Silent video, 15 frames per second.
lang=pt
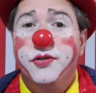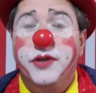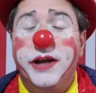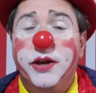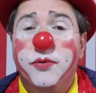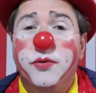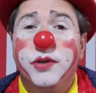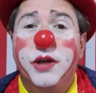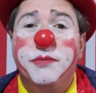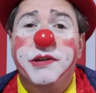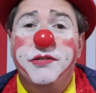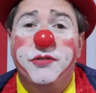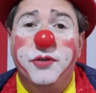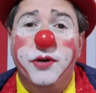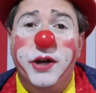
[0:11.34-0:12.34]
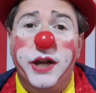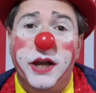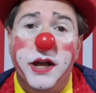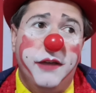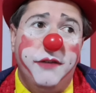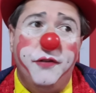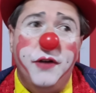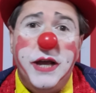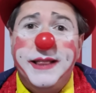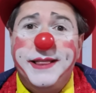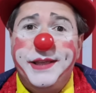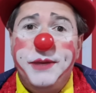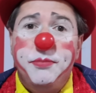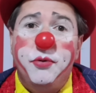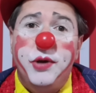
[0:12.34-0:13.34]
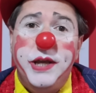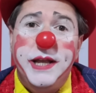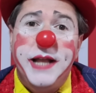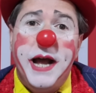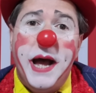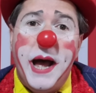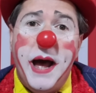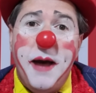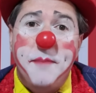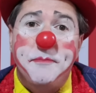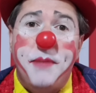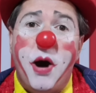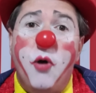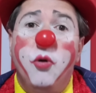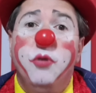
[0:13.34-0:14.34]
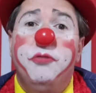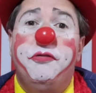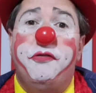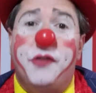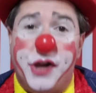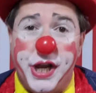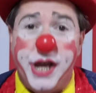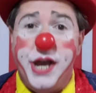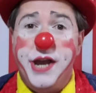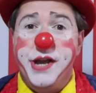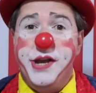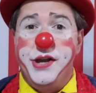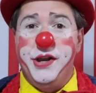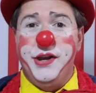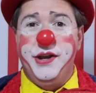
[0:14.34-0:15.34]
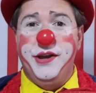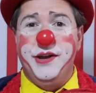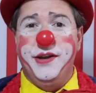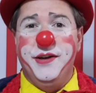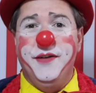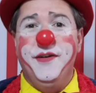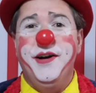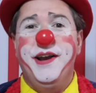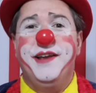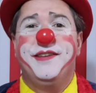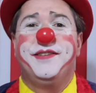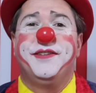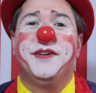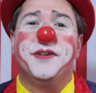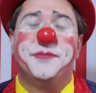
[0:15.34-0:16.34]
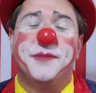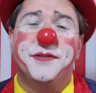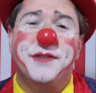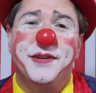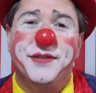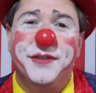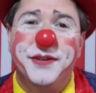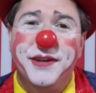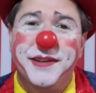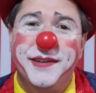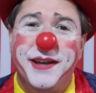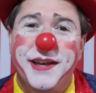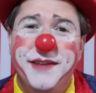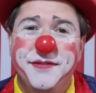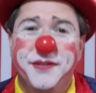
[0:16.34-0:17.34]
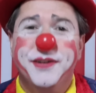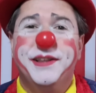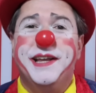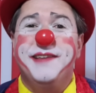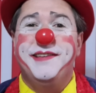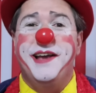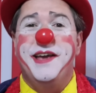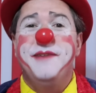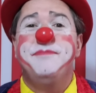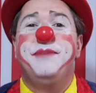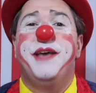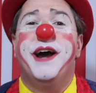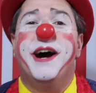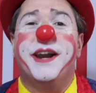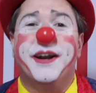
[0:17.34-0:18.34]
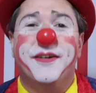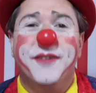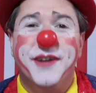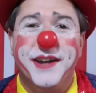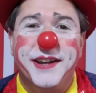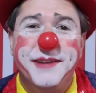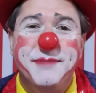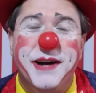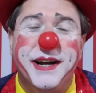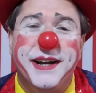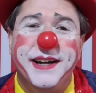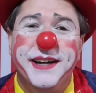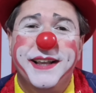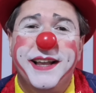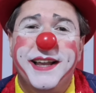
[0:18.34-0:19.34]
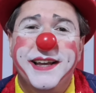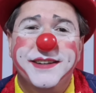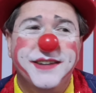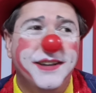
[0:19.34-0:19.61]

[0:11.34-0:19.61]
Hoje eu quero contar uma história que foi atribuída a Paulo Freire. Olha só, os professores aí vão até se arrepiar agora, que bacana, né